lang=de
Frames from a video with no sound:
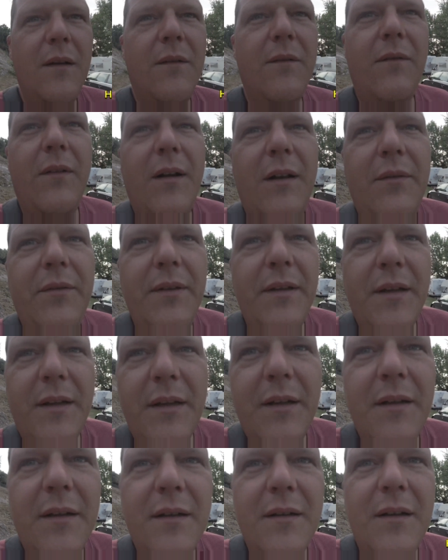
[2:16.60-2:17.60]
Weil
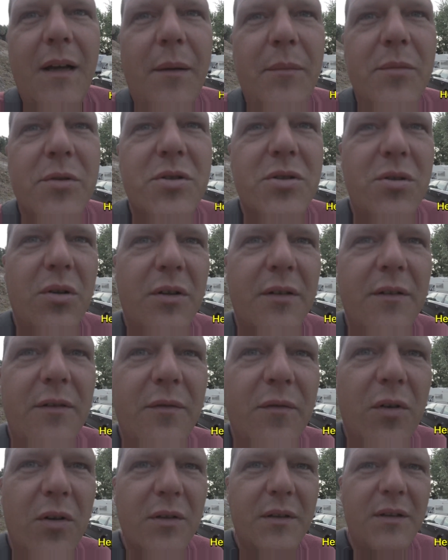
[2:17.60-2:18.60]
wir haben beschlossen, wir
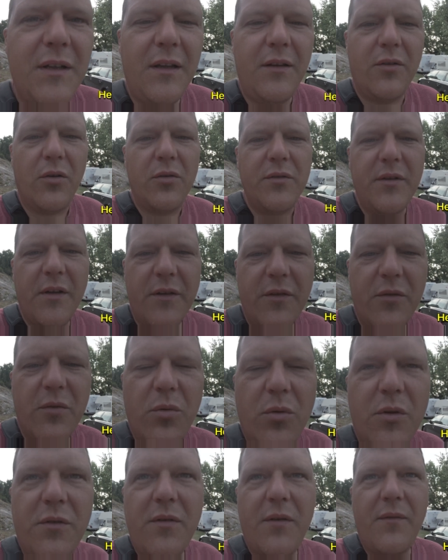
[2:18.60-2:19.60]
wollten nicht Sonntag
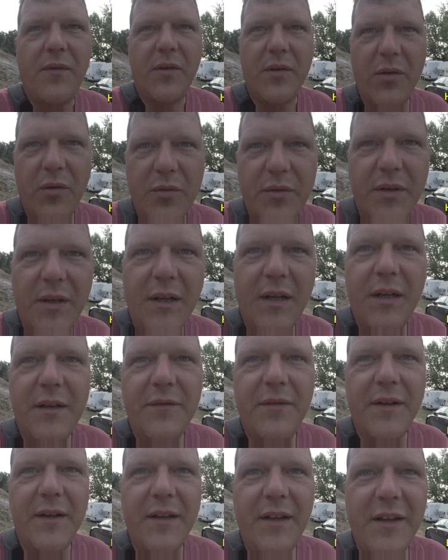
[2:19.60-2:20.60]
zurückkommen, weil Sonntag halt
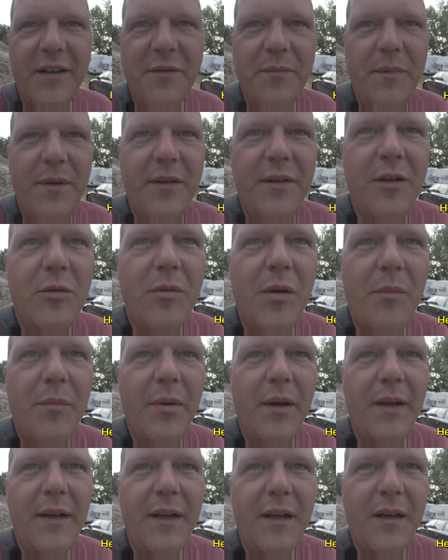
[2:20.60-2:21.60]
verkehrsmäßig über
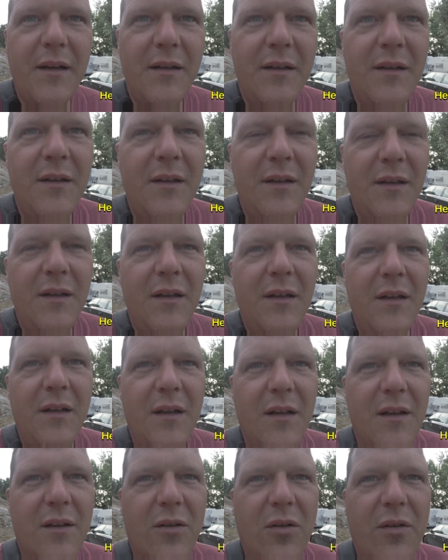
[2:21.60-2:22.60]
Brenner
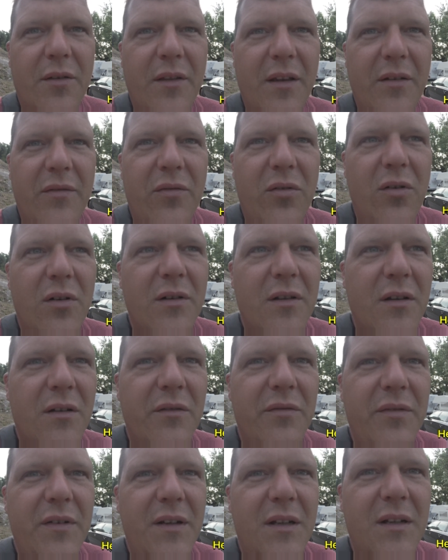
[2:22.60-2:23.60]
soll es ja voll sein.
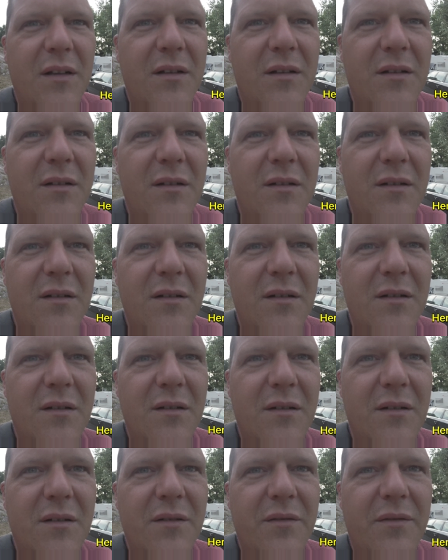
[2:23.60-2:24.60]
Viele
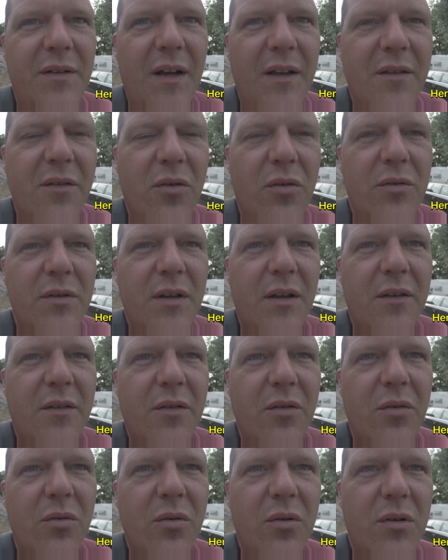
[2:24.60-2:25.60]
fahren Sonntag
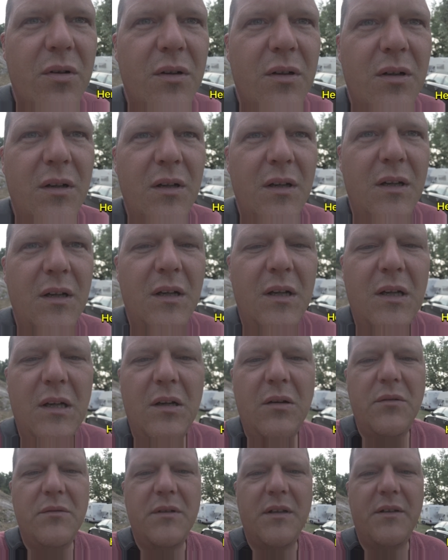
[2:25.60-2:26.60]
zurück.
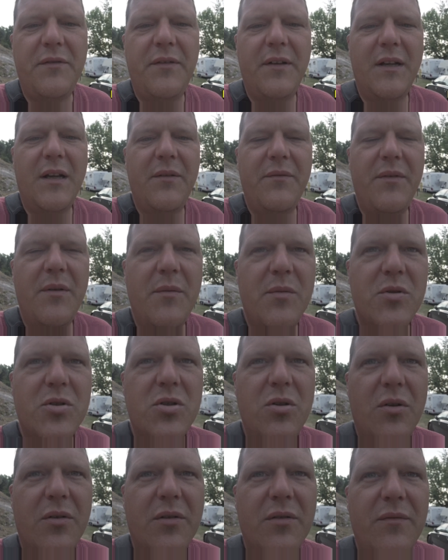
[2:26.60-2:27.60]
Und deswegen haben wir
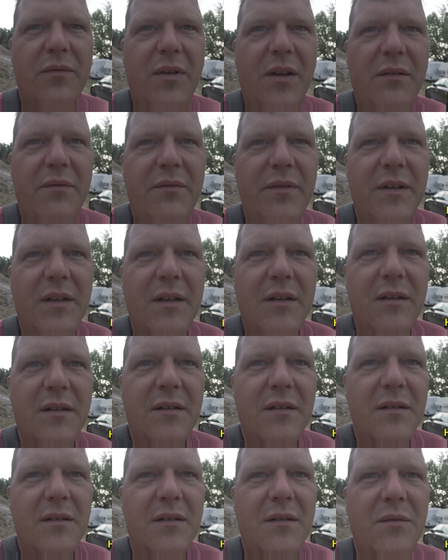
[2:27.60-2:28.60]
beschlossen, werden wir
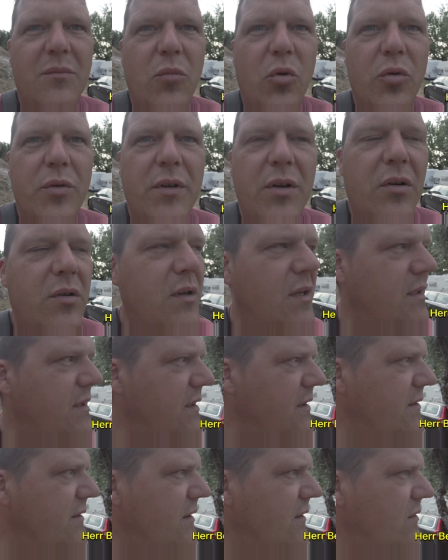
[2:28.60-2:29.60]
Montag oder
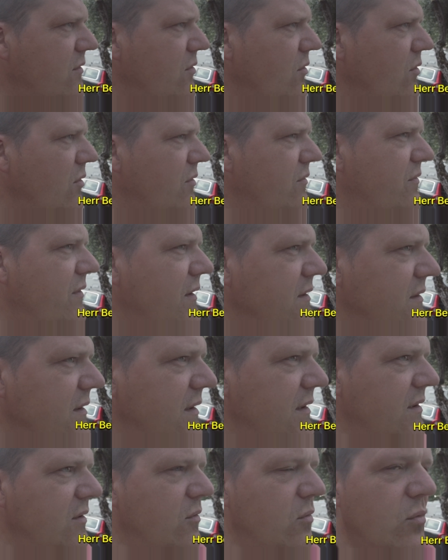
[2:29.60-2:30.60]
Dienstag zurückfahren.
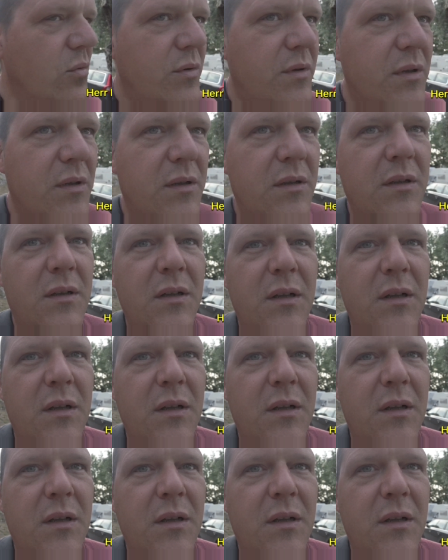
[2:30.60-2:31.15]
Dann die Route